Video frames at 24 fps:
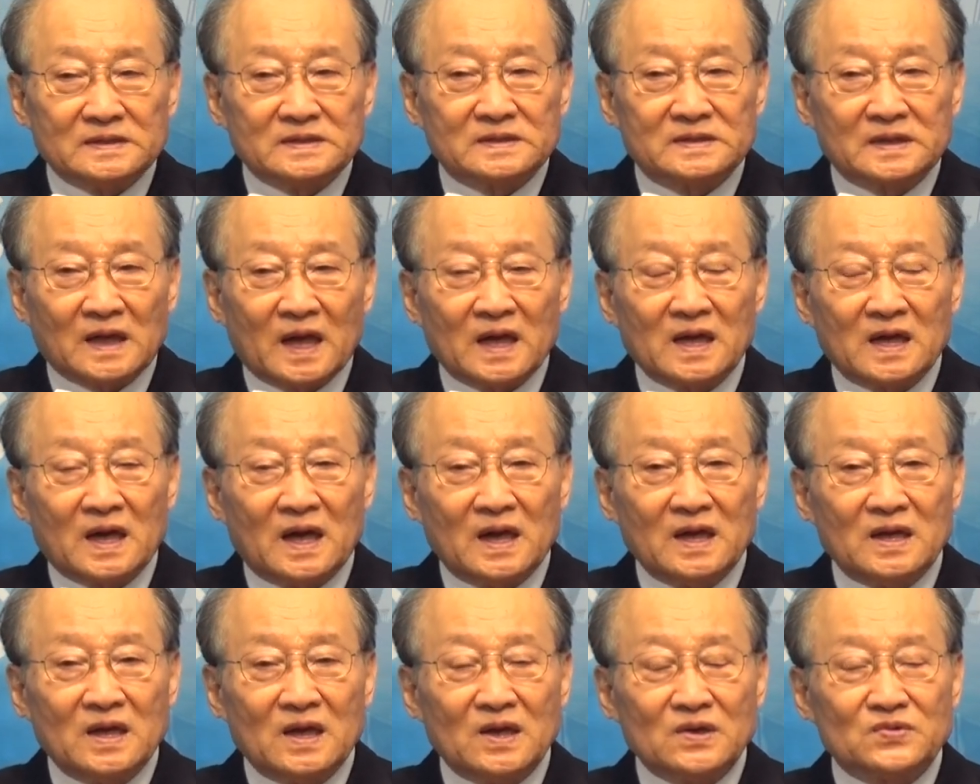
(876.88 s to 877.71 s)

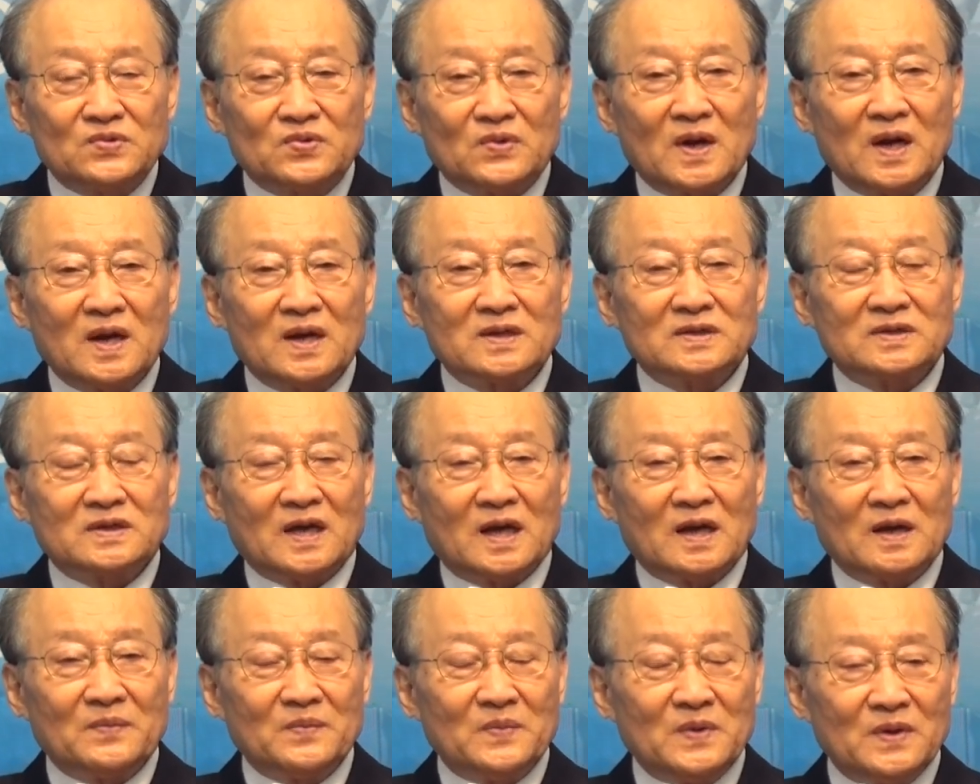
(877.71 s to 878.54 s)
자기가 예수라는
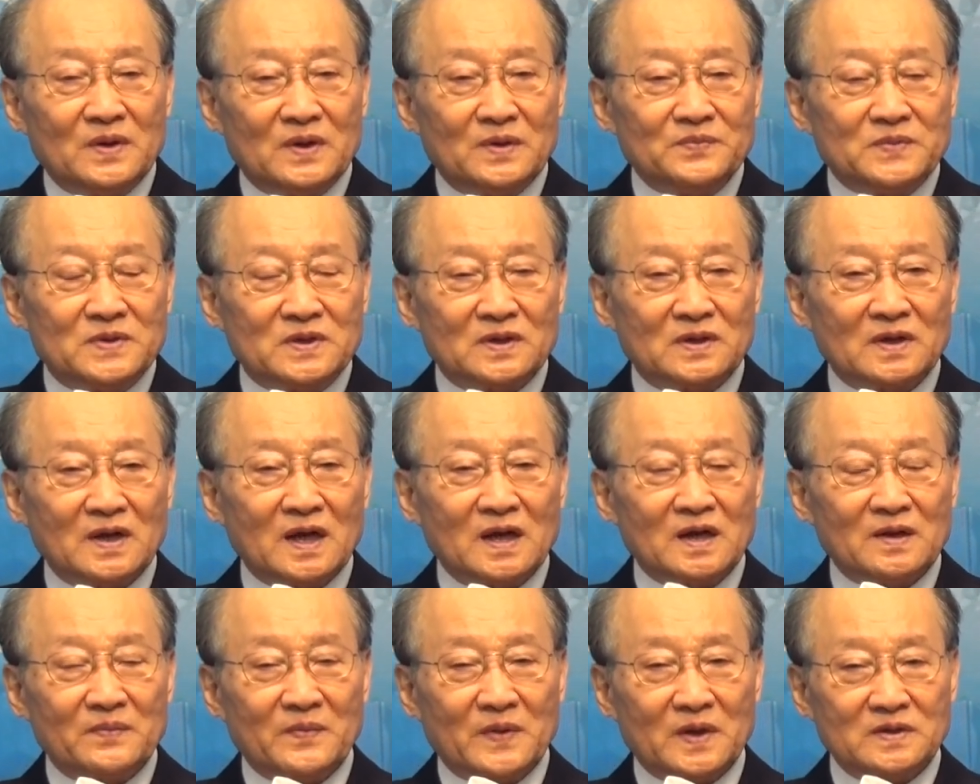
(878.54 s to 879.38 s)
사람이
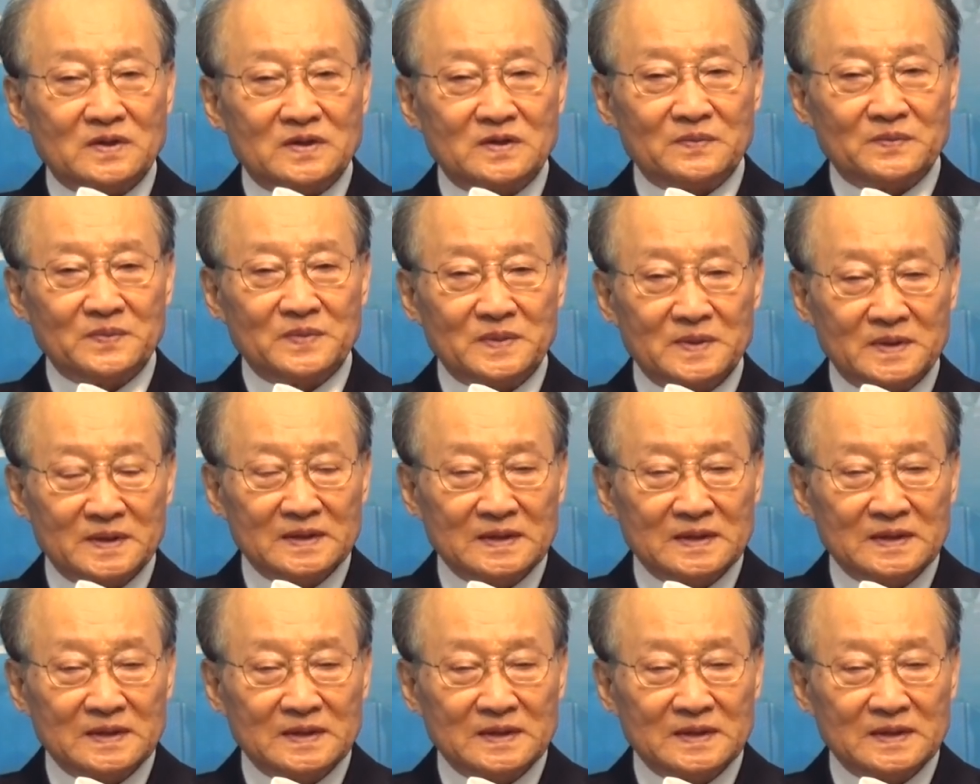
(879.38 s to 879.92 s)
엄청나게 많습니다.